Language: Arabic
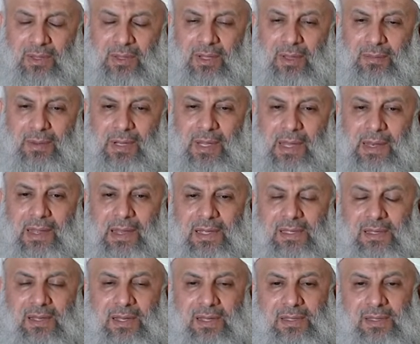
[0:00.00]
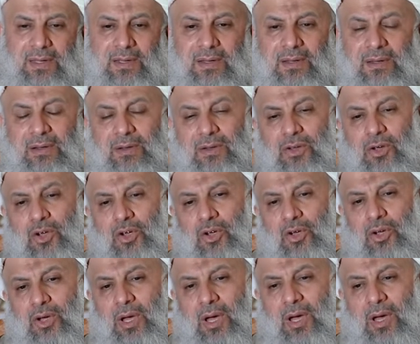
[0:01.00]
طبعا على اساسها
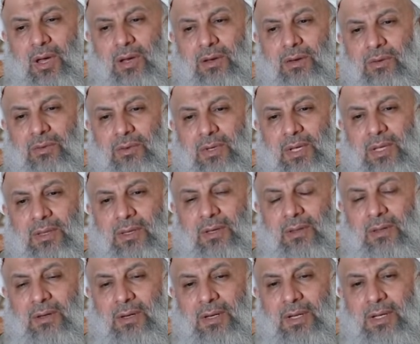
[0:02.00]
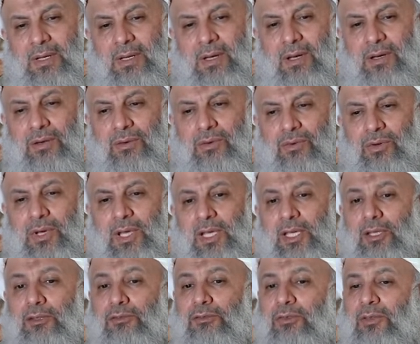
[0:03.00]
انه يتضح لي انه
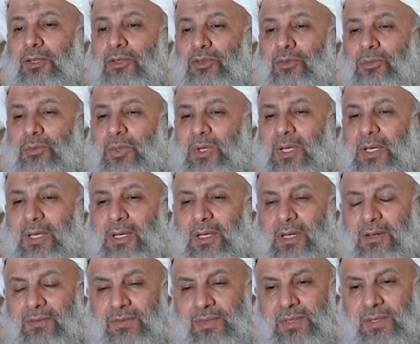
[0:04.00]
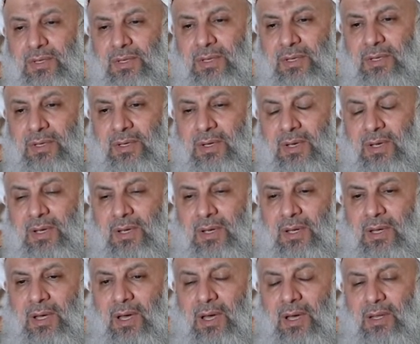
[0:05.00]
كيف يمكن لنفسي
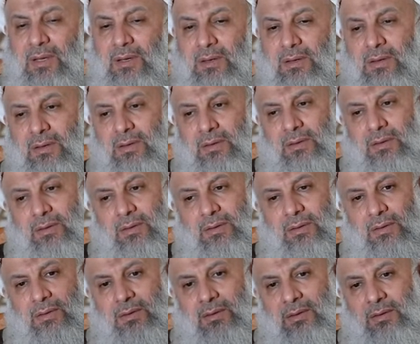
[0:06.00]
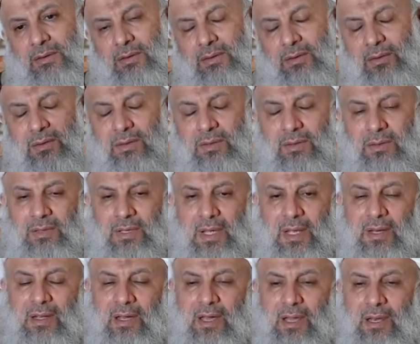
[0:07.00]
ان
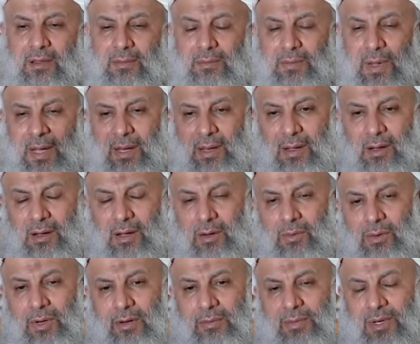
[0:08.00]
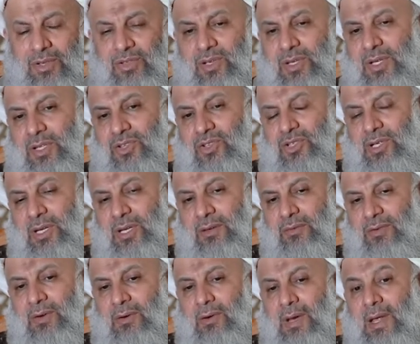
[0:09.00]
تنقلب على قول المرجعية
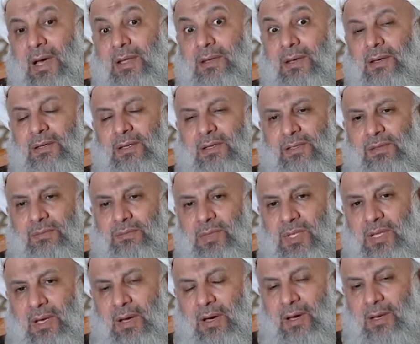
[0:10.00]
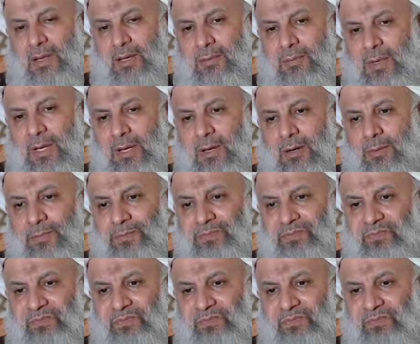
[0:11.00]
الشريفة ولا تلتزم بتعاليم